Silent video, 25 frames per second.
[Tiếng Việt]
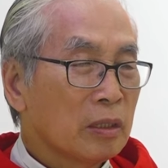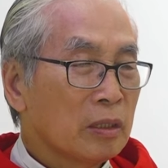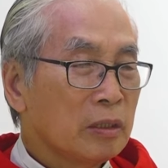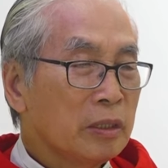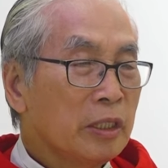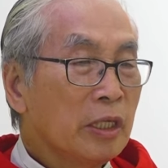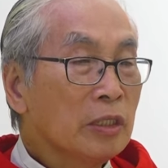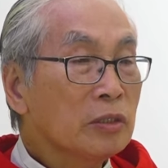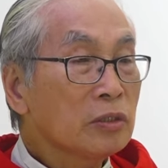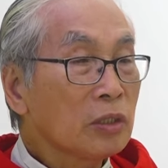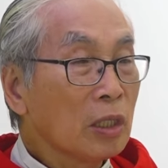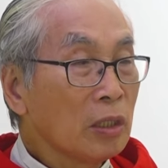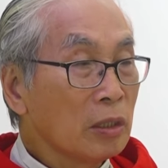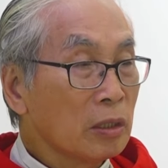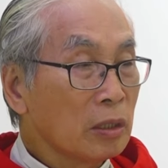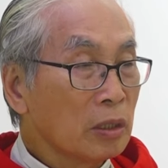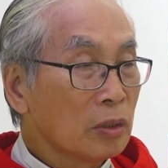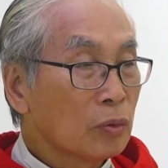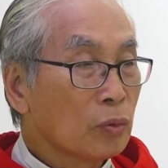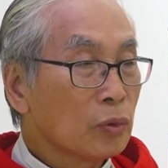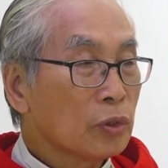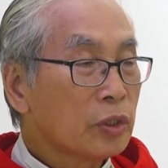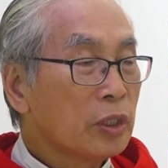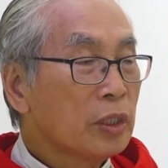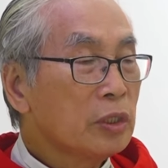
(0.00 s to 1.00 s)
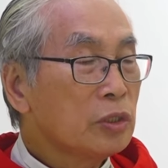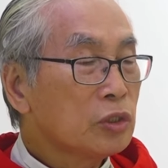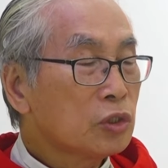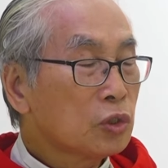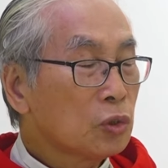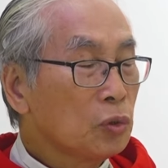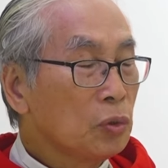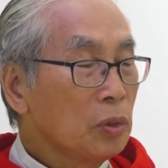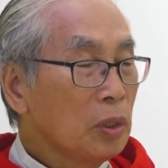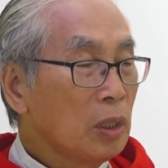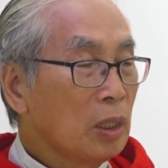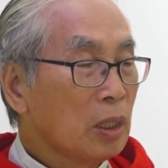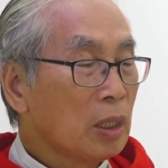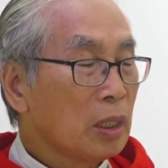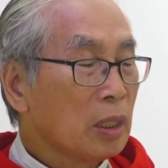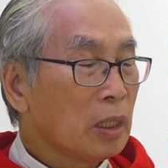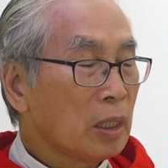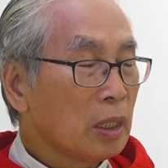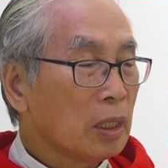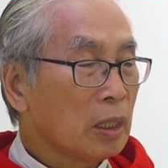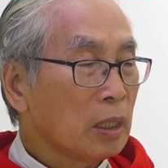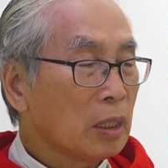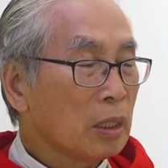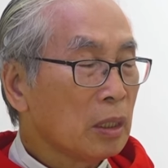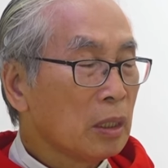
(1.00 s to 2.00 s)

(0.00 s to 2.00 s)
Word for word: nghĩa tử của Thiên Chúa à,